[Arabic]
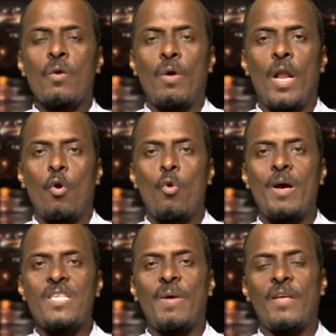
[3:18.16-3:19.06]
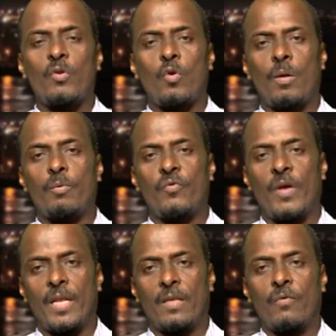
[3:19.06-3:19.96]
والحكومة أصبحت في دور
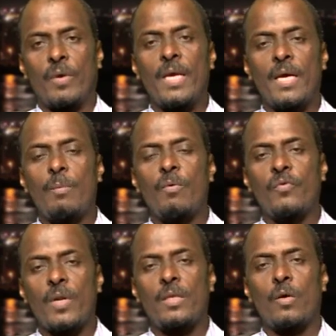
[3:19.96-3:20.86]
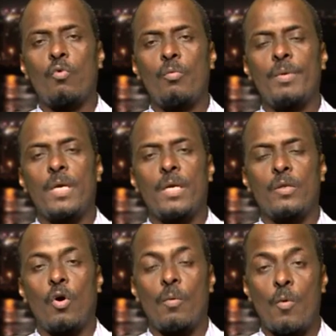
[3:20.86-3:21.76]
المتفرج فإن كان مفترض تقوم
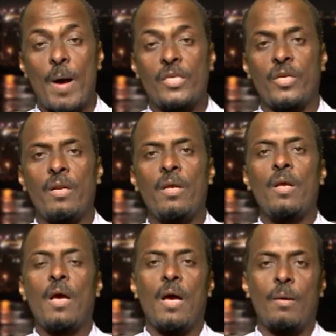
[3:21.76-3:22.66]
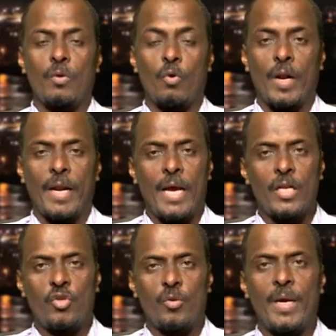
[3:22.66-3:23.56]
بدور مباشر آه، بدور الرعاية
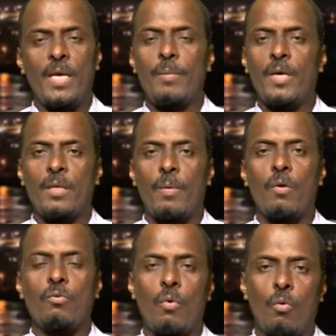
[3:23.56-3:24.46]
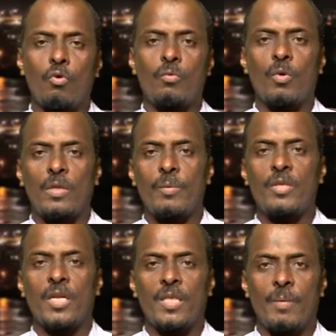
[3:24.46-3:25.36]
الاجتماعية باعتبار أنه الوقود
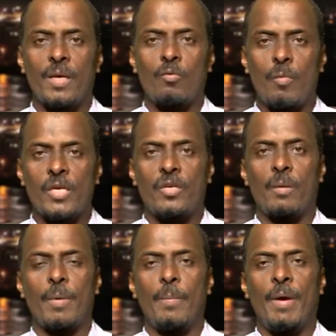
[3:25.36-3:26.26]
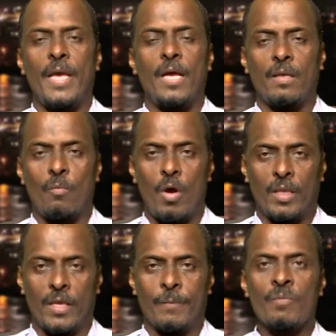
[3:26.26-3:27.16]
مرتبط ارتباط مباشر بحياة
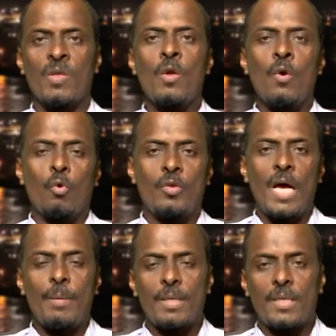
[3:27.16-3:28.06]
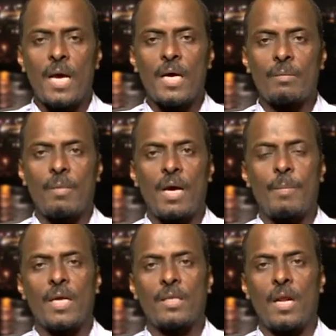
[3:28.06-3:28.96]
المواطنين وده بيتناقض مع
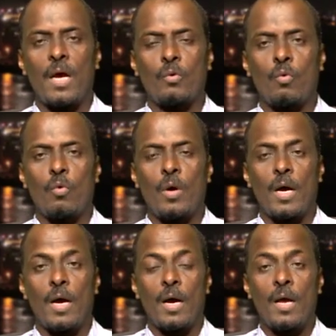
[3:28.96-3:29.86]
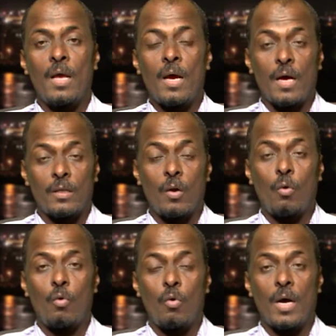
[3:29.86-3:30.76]
ما طرحته آه، آه،
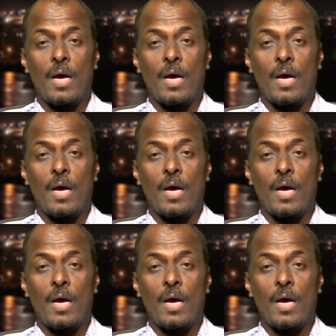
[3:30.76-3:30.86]
طرحه